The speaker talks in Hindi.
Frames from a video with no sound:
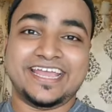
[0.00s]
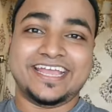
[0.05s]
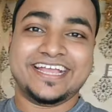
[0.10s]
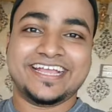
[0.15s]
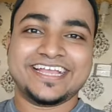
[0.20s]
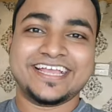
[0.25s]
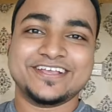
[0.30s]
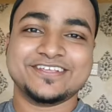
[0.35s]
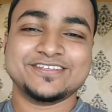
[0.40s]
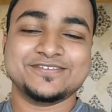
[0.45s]
है
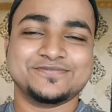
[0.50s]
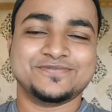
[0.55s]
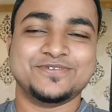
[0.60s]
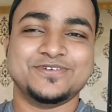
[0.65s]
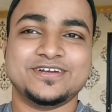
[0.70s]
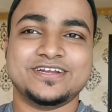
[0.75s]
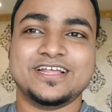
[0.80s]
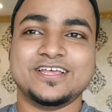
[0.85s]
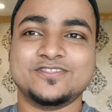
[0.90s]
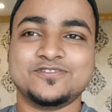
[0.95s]
कैसे
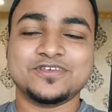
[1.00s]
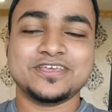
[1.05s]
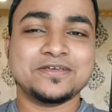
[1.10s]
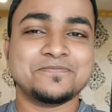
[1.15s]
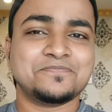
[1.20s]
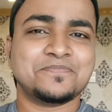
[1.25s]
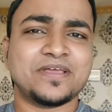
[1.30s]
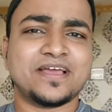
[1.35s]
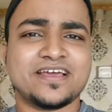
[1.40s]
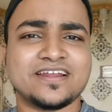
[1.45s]
बोल रहा है तो ये
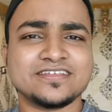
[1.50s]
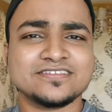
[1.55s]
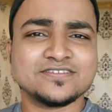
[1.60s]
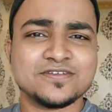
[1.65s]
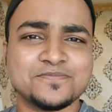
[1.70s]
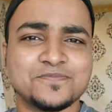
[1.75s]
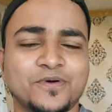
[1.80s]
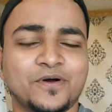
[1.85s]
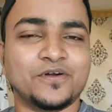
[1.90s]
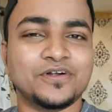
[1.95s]
प्यारा
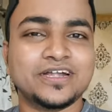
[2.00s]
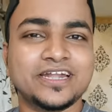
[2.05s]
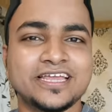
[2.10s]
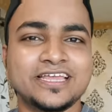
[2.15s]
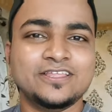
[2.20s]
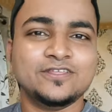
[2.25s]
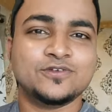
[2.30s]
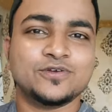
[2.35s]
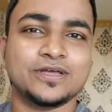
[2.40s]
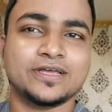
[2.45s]
सा
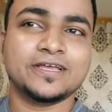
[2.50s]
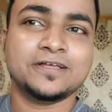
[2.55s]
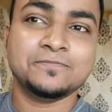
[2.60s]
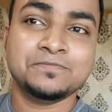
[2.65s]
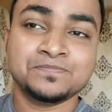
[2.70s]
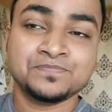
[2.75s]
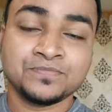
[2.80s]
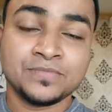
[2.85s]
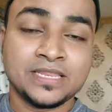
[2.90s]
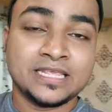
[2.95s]
बॉन्डिंग जो है
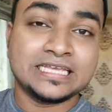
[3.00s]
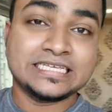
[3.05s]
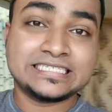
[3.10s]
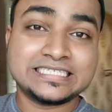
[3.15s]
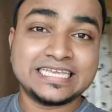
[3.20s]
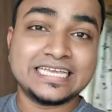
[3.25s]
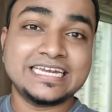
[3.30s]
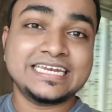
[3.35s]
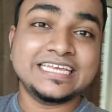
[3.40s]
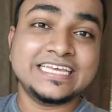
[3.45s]

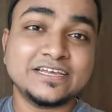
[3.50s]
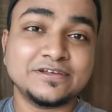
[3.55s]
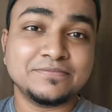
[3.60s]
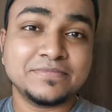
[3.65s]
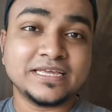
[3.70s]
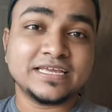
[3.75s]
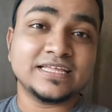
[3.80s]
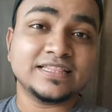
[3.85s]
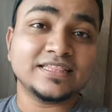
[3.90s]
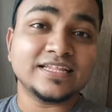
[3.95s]
इसके लिए
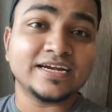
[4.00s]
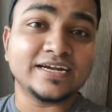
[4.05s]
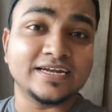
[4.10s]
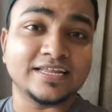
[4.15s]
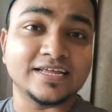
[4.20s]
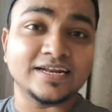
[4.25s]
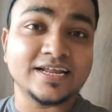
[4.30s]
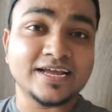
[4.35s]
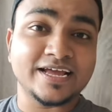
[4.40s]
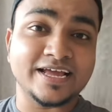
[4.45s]
हमने कितना
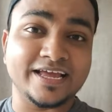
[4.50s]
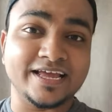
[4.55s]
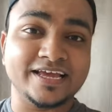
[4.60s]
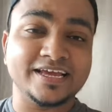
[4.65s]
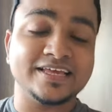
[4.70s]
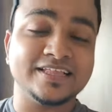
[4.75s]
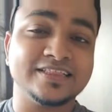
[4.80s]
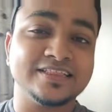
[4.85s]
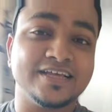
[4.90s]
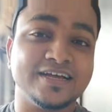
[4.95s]
डरा है
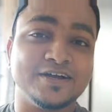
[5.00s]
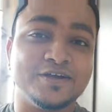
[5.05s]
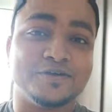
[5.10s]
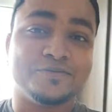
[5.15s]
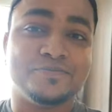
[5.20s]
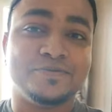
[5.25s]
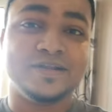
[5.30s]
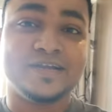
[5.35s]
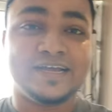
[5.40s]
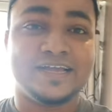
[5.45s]
कितना
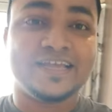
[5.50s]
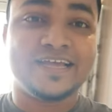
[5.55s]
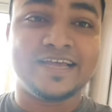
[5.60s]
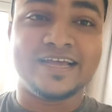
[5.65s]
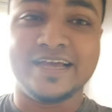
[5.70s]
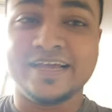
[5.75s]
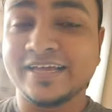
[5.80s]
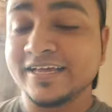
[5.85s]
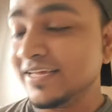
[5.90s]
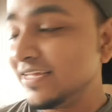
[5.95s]
घबराया
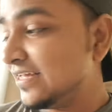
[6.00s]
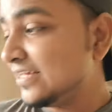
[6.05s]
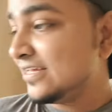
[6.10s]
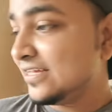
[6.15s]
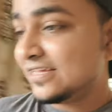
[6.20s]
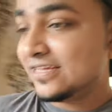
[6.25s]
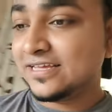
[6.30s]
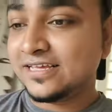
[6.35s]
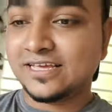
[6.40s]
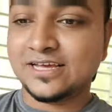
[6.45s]
है
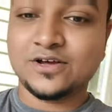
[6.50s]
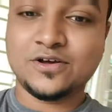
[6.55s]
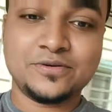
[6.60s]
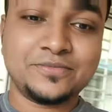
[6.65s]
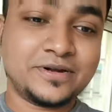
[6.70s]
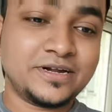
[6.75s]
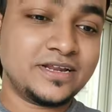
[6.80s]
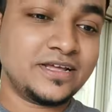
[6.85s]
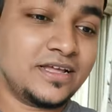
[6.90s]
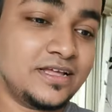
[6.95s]
क्या हुआ
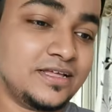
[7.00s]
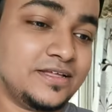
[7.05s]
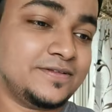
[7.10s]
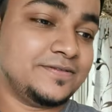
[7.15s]
बेटा